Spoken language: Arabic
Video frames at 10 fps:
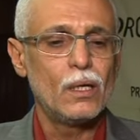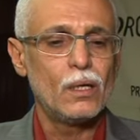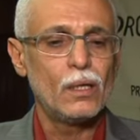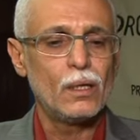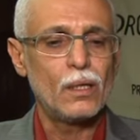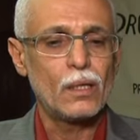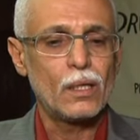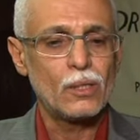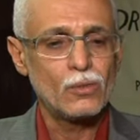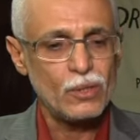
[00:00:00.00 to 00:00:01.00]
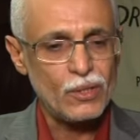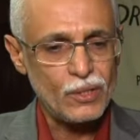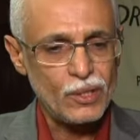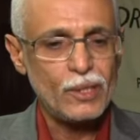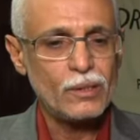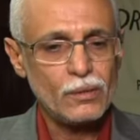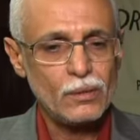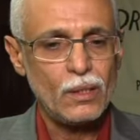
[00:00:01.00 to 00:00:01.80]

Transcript: آه، كانوا الاثنين